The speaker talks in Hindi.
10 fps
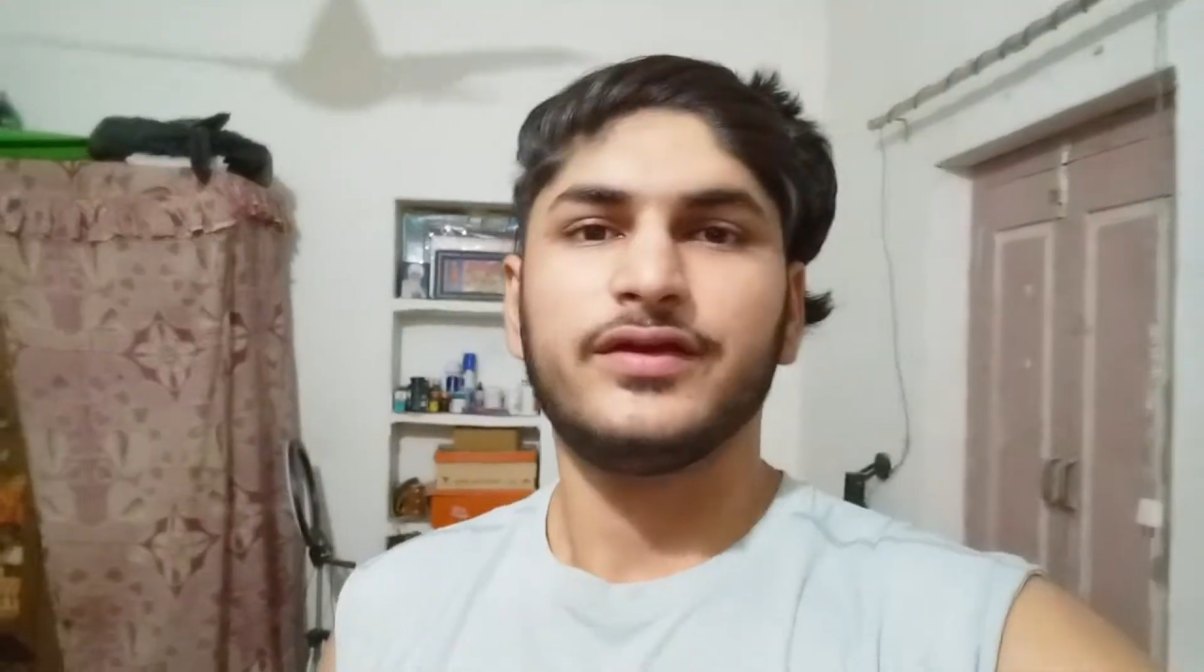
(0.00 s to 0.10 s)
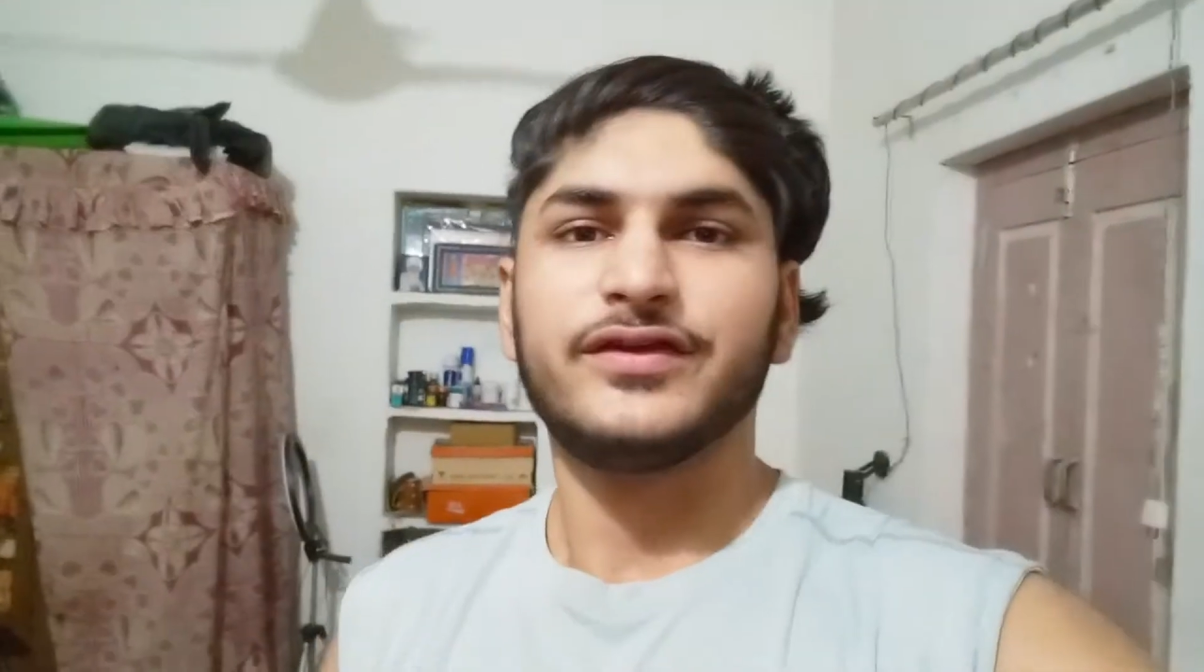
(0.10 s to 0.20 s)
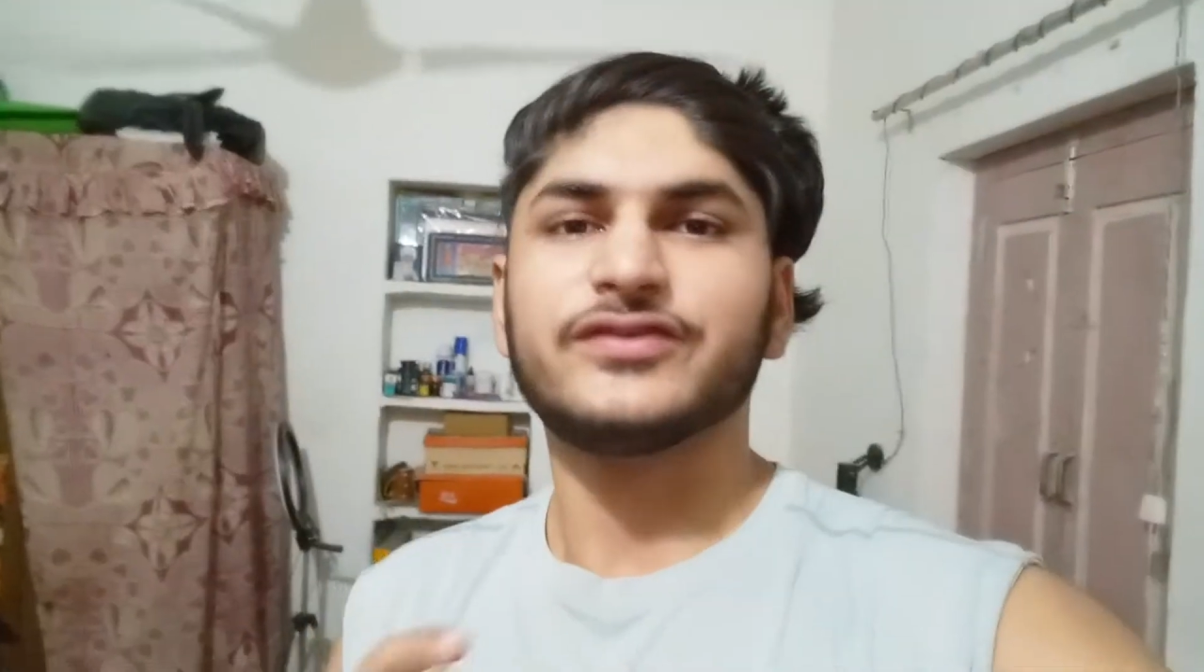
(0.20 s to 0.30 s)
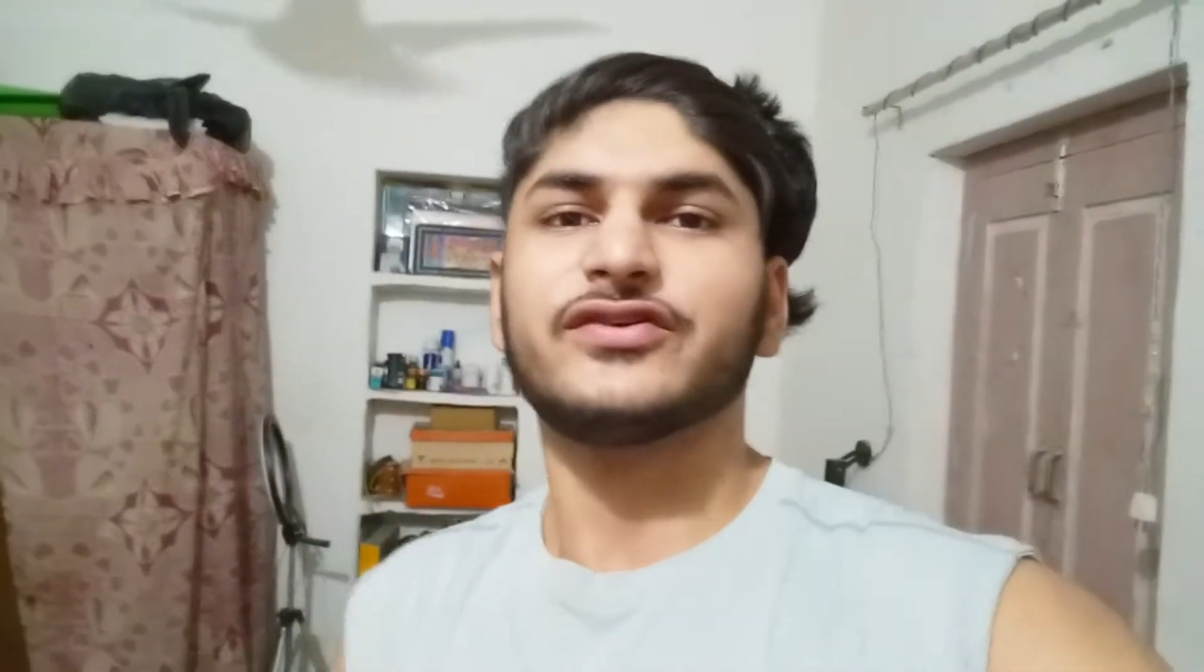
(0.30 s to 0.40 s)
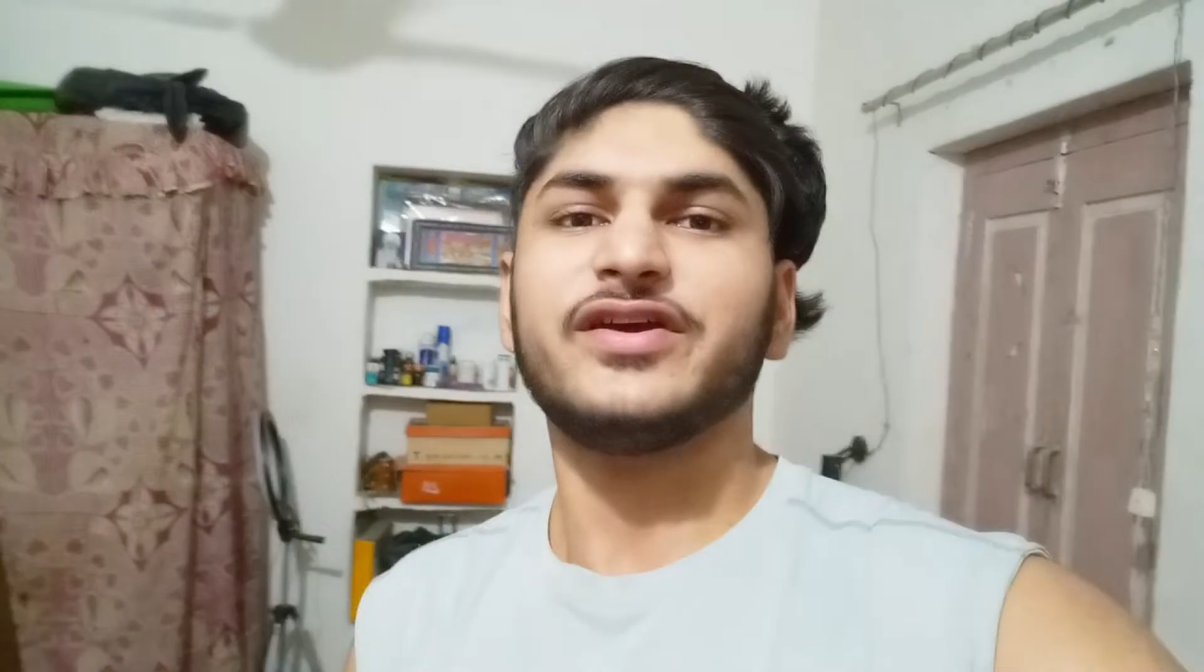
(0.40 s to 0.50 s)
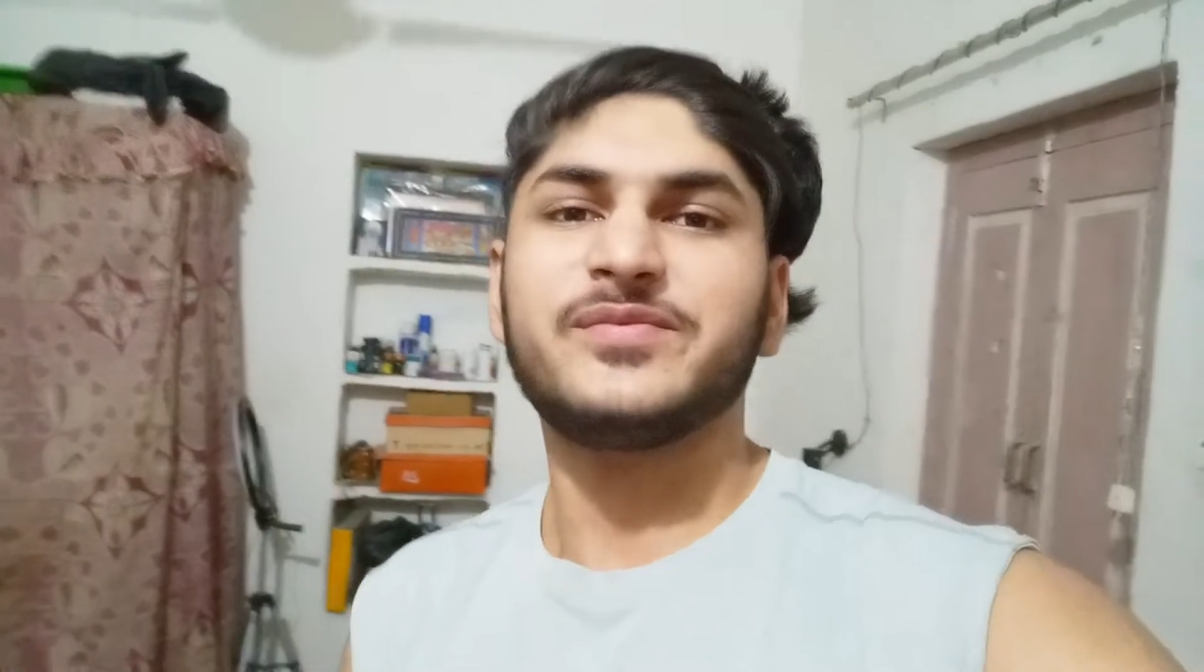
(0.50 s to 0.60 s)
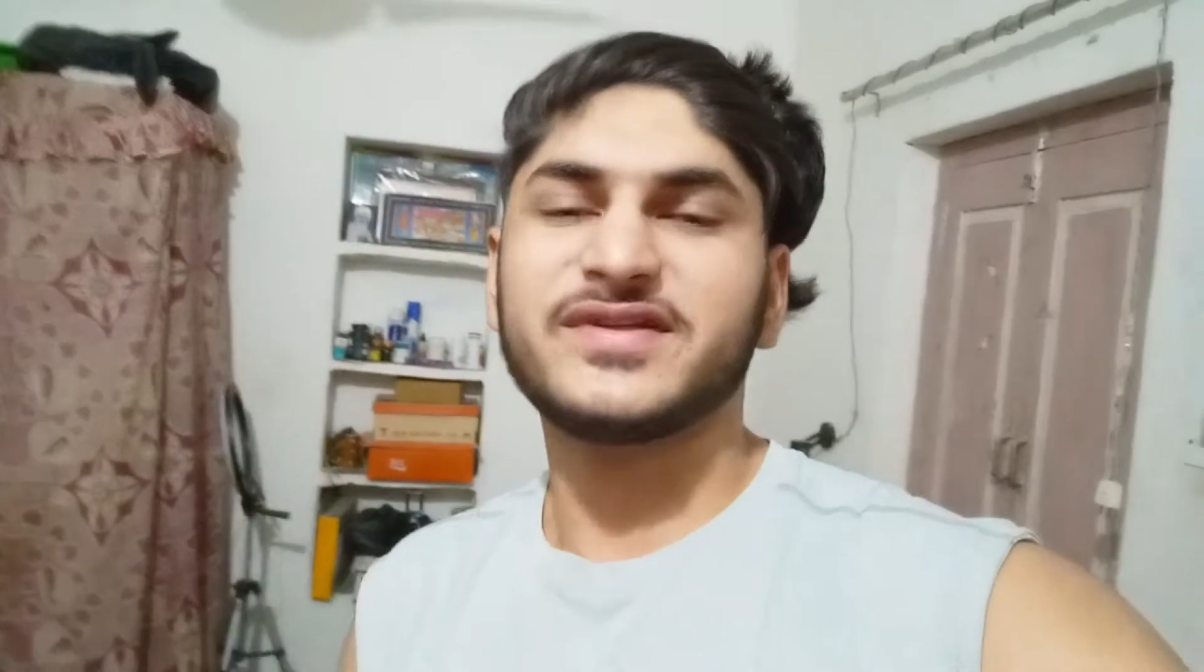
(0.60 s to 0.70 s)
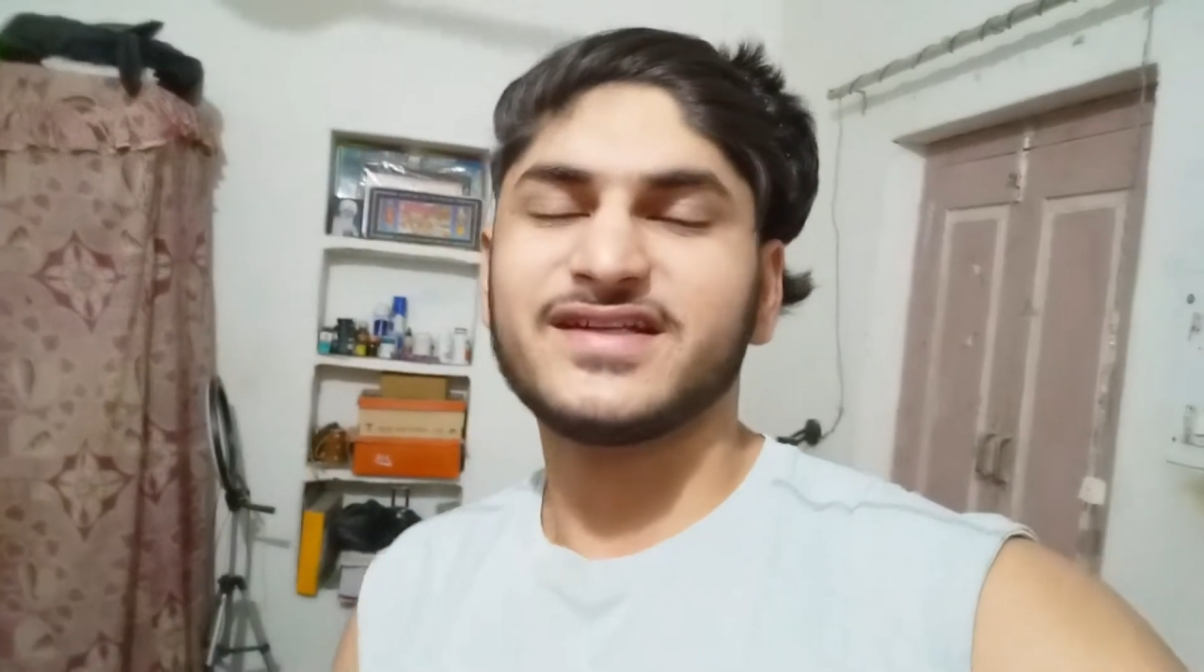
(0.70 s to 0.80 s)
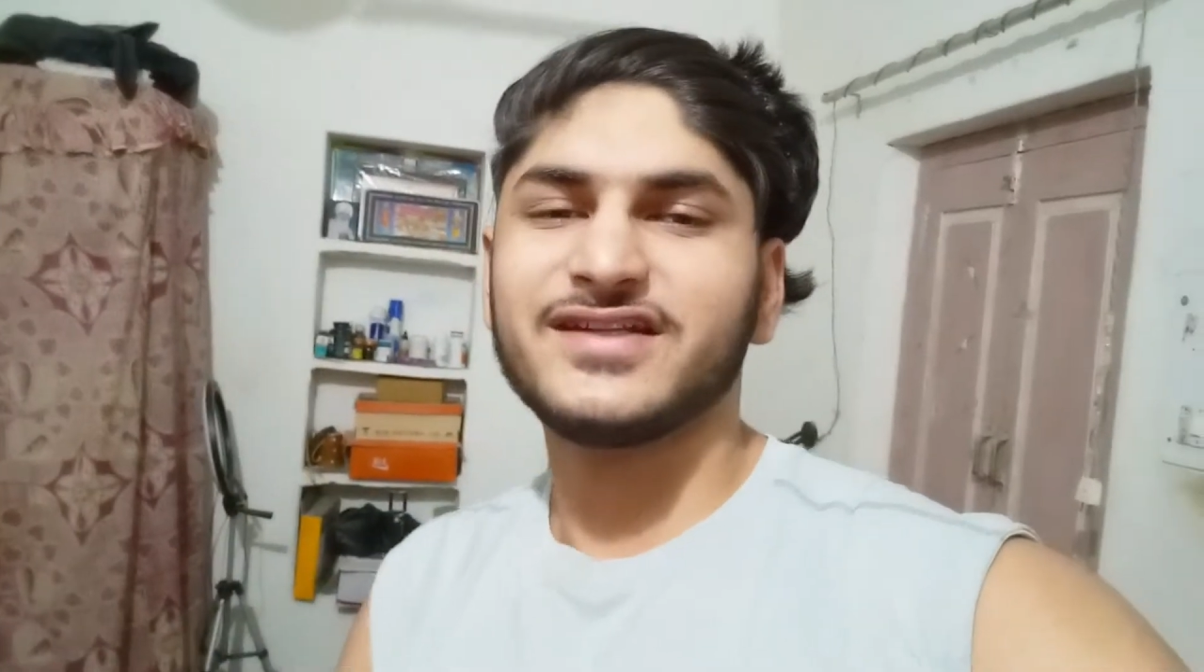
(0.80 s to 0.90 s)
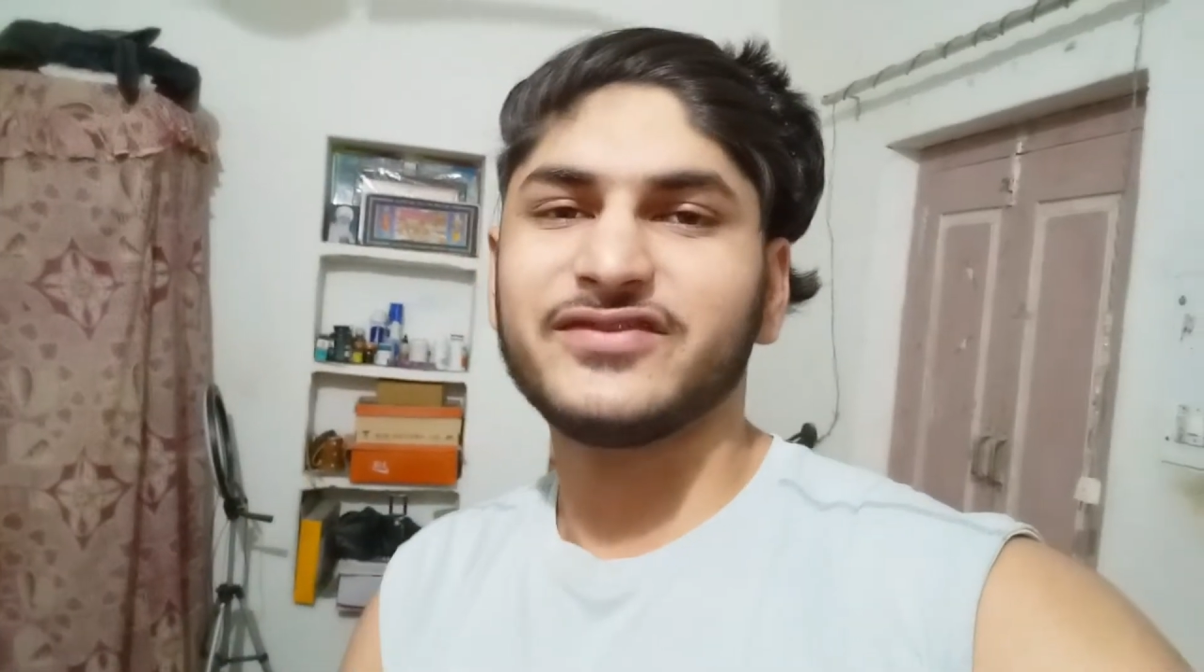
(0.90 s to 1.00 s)
सो अभी
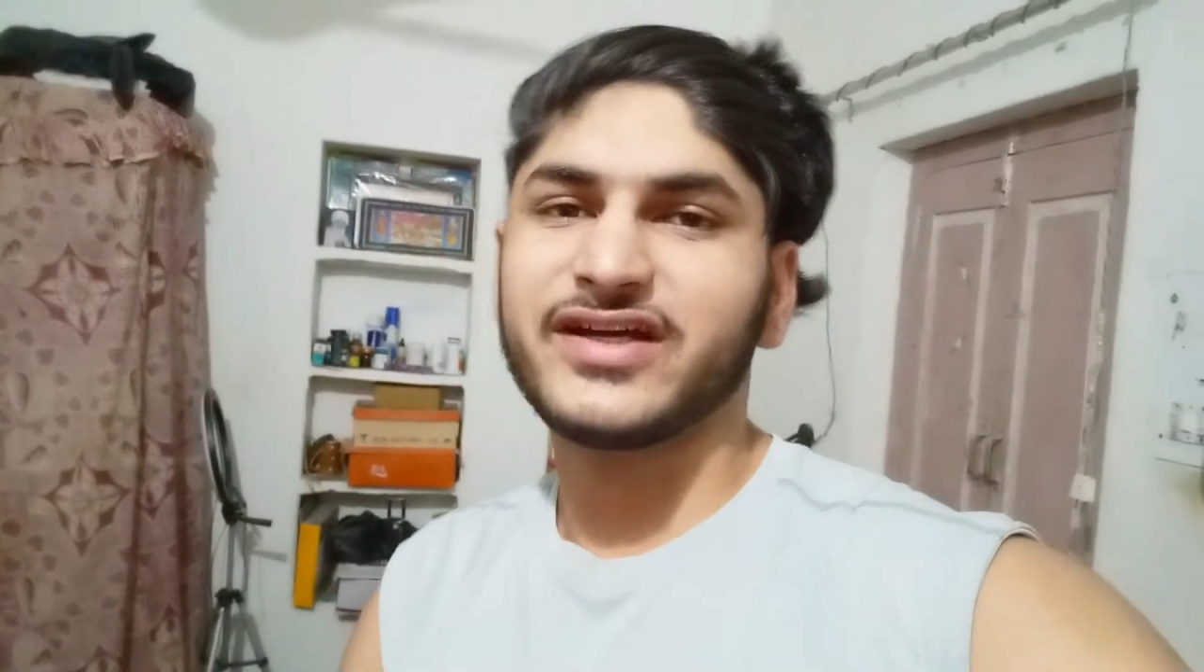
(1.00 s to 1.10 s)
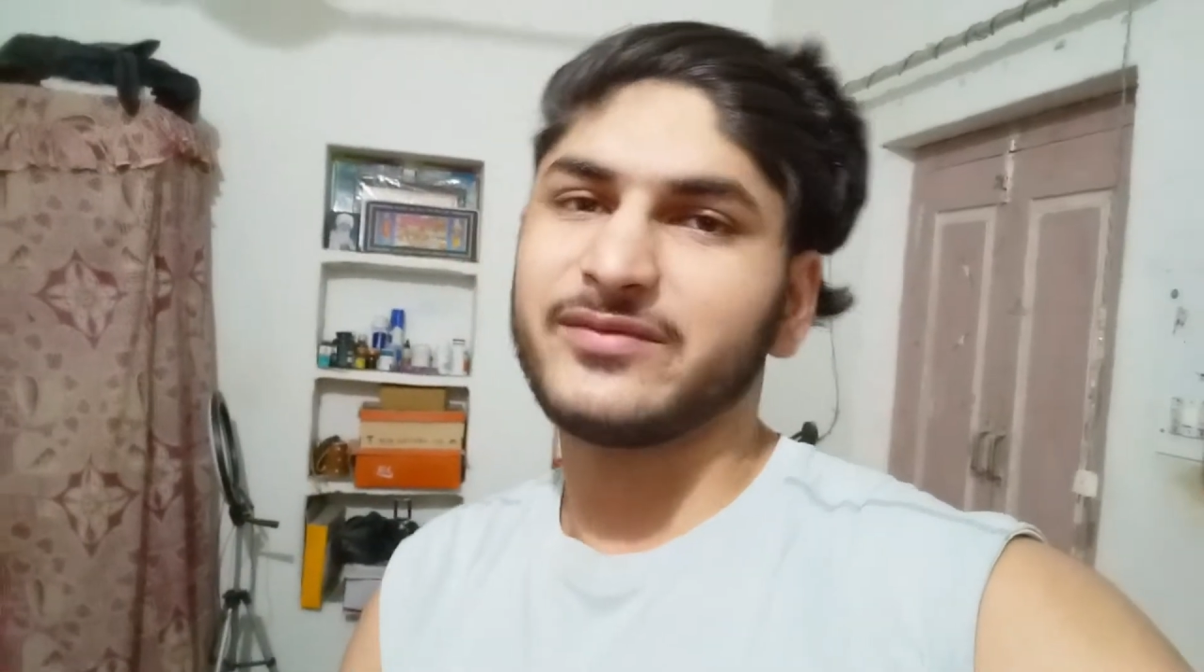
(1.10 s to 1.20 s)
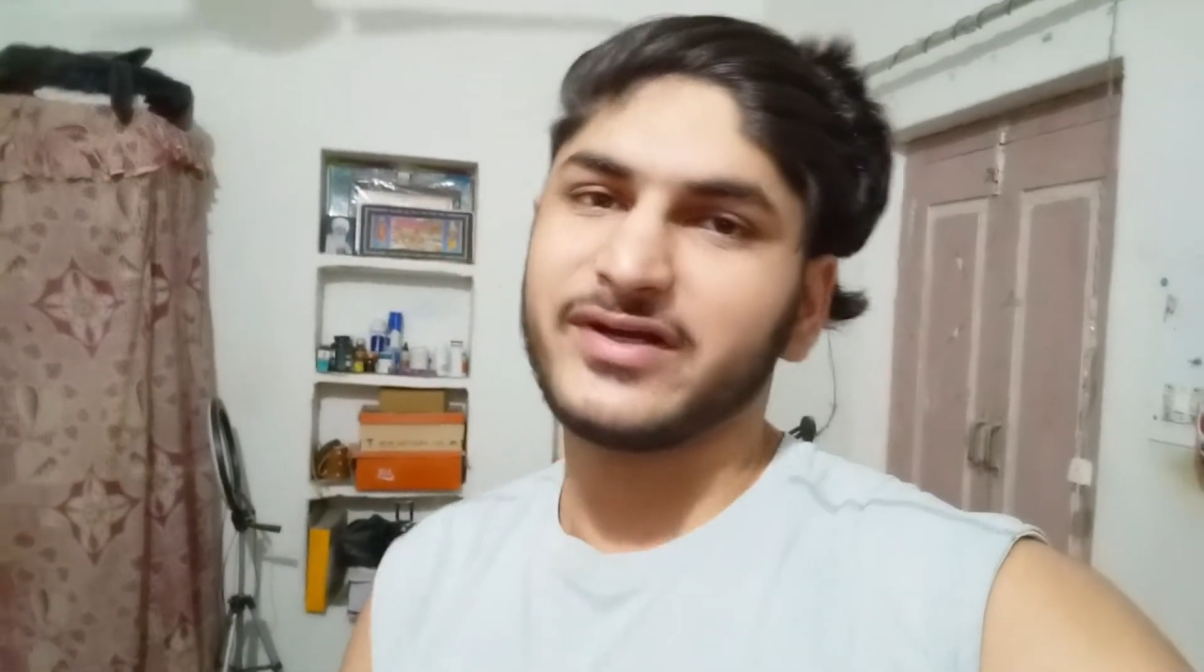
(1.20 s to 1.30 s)
प्रसाद वगैरह मैंने